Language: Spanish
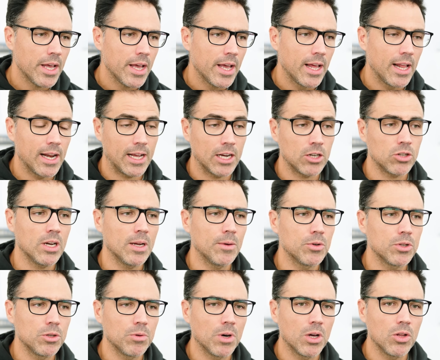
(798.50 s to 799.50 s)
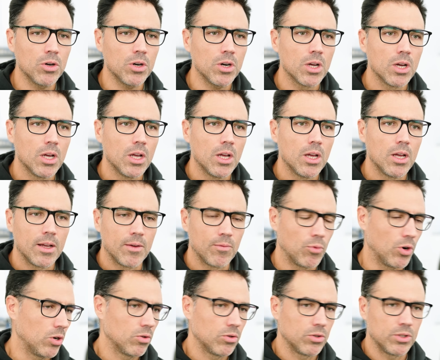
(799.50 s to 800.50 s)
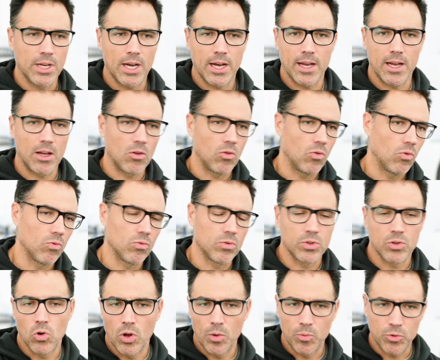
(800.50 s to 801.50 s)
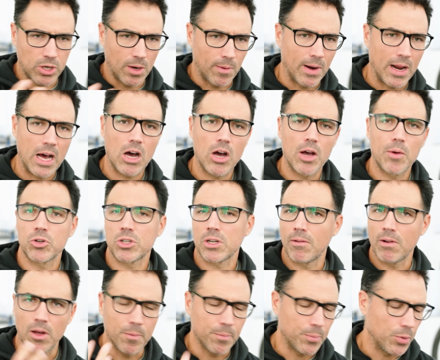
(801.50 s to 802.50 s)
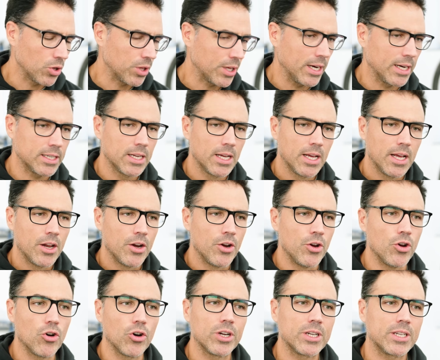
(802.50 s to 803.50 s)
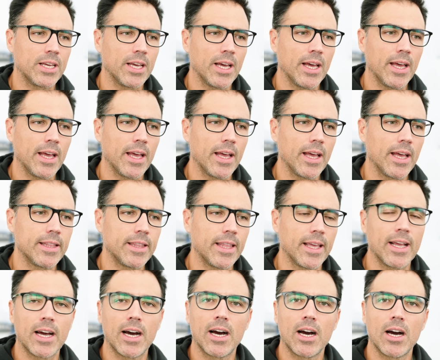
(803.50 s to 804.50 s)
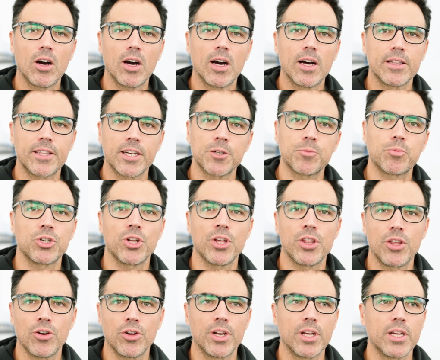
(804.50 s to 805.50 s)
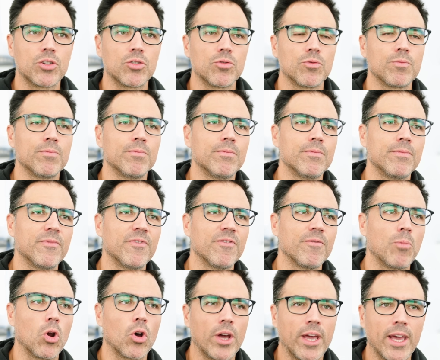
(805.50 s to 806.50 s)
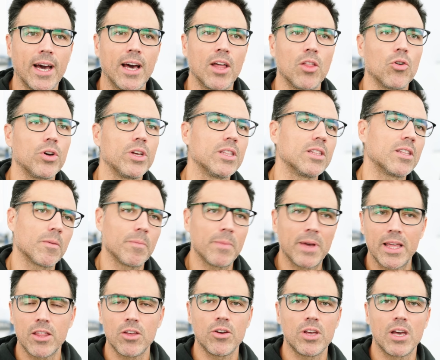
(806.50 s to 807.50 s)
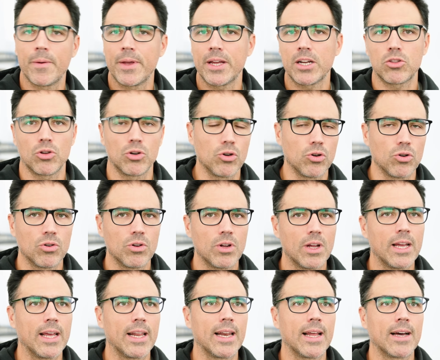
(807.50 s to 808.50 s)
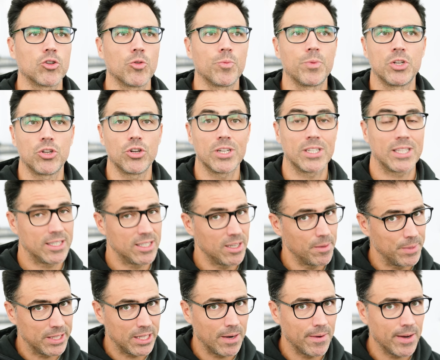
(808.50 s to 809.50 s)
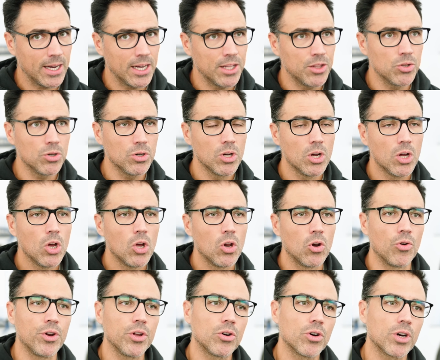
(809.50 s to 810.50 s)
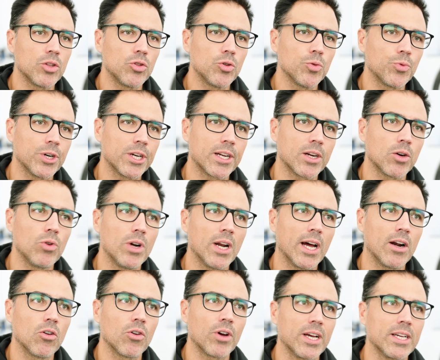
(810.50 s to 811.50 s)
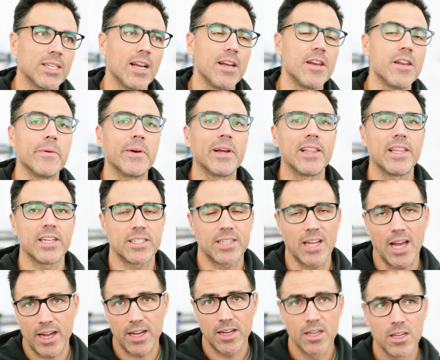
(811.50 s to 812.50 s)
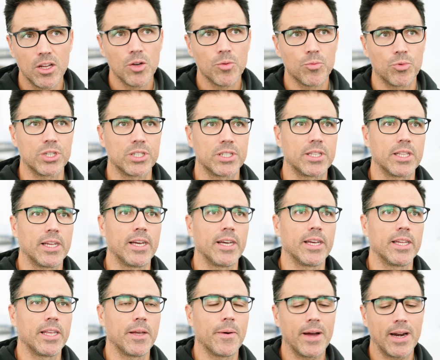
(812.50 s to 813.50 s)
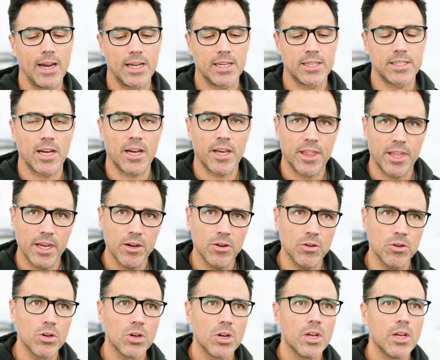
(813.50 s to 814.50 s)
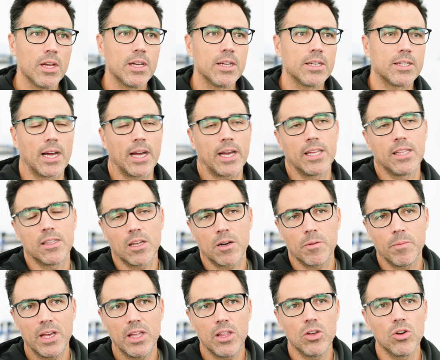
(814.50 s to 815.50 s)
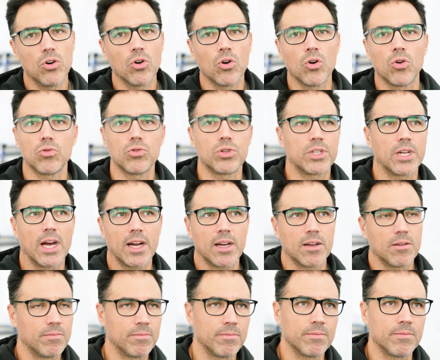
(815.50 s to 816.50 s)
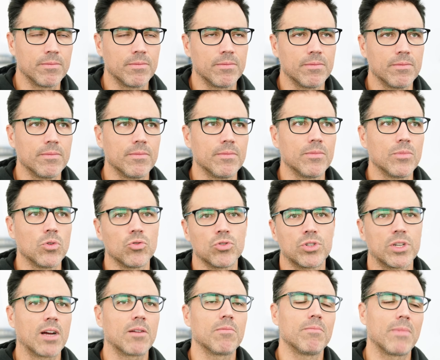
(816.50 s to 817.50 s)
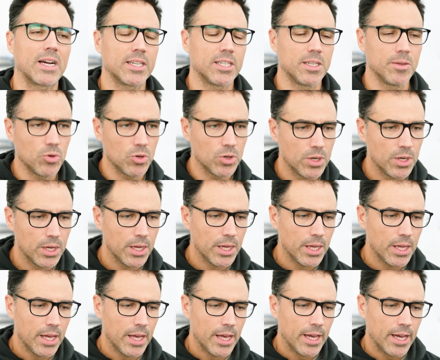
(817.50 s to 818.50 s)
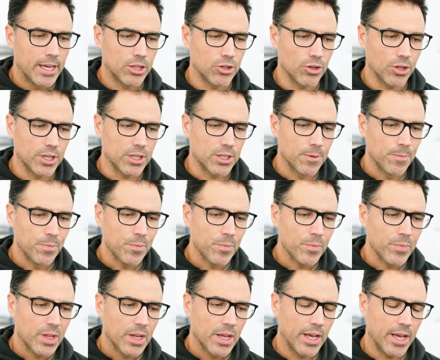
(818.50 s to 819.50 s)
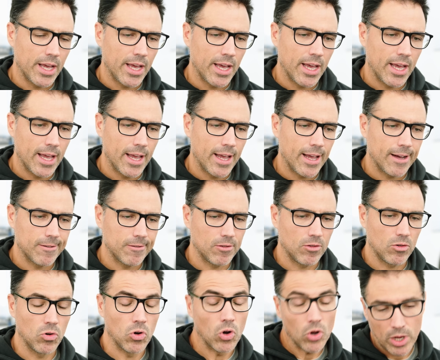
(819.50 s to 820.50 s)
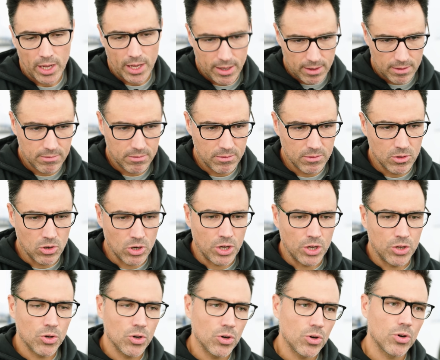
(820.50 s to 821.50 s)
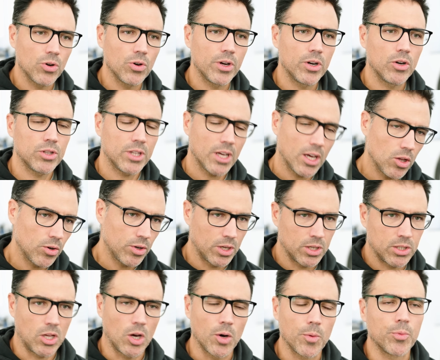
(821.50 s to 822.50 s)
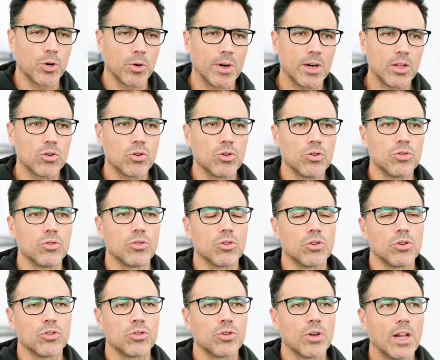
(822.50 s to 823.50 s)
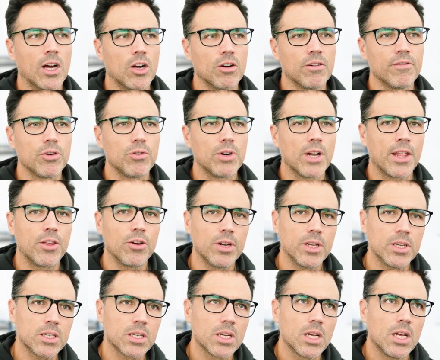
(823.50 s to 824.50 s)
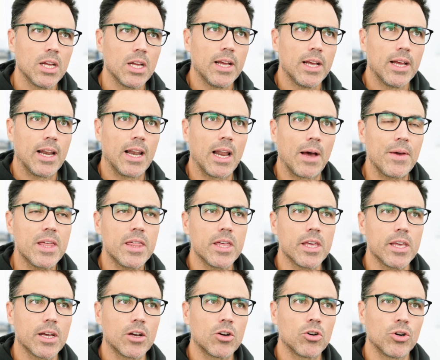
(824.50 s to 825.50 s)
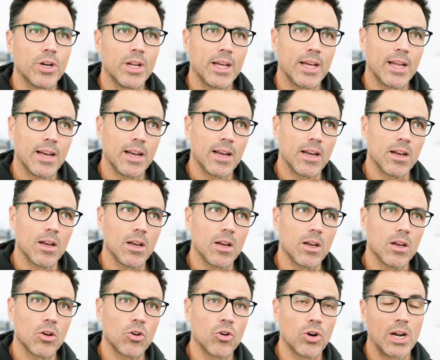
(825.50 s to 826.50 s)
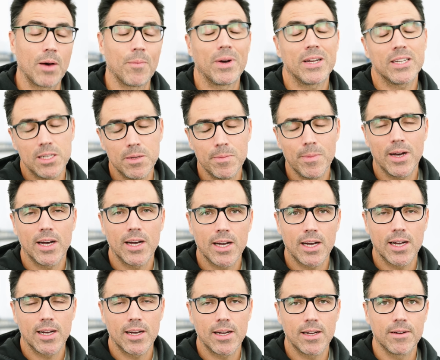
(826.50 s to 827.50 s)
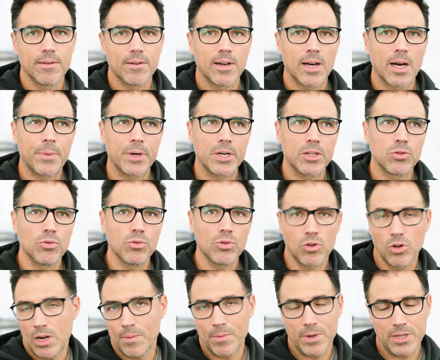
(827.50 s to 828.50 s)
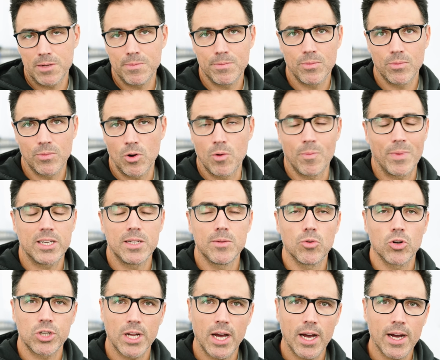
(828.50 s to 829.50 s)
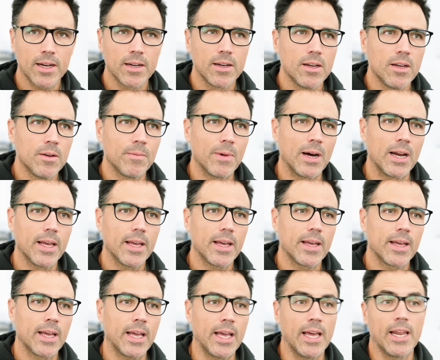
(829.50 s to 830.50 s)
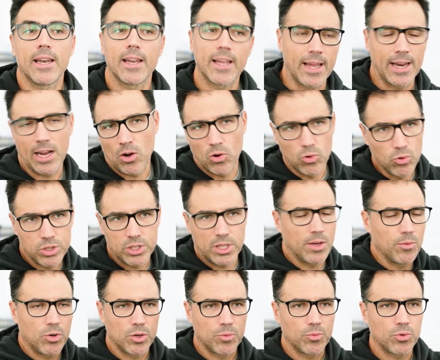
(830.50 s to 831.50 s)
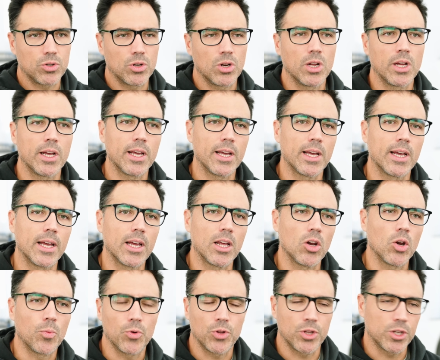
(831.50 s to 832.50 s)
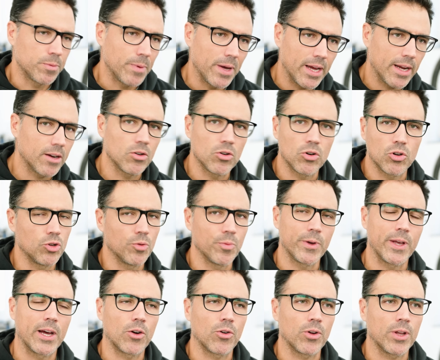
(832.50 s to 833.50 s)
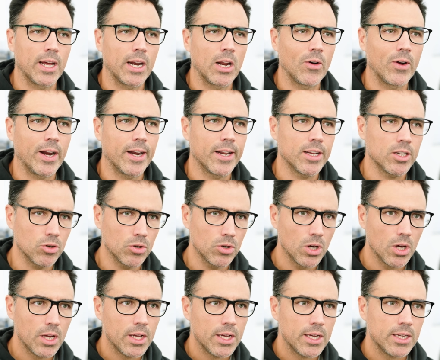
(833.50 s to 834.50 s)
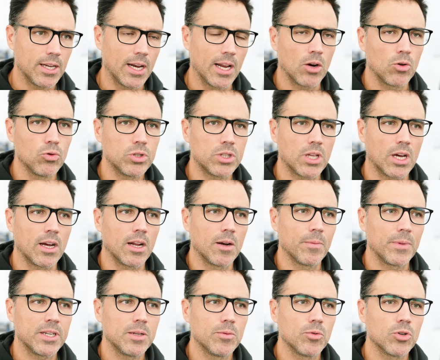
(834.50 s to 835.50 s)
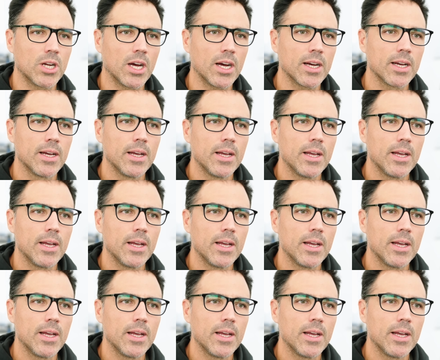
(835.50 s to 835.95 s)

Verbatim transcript: En el caso del amortiguador, bueno, ya lo hemos hablado, hemos hablado en podcast, no es que tenga tres posiciones mm, bloqueado, intermedio y abierto, no, eh, la suspensión está siempre trabajando, lo único que tú puedes regular lo que es el nivel de SAG, pues eh, llevarla SAG 0, SAG intermedio o un SAG, mm, un máximo. Entonces, eh, lo, que, lo que yo he notado, he estado probando con, todas las configuraciones, la bici con, la máxima apertura, con la el máximo SAG, ¿vale? Que el ajuste, bueno, pues eh, lo podéis ver, no, me voy a enrollar ahora en eso, se le ajusta al máximo sag.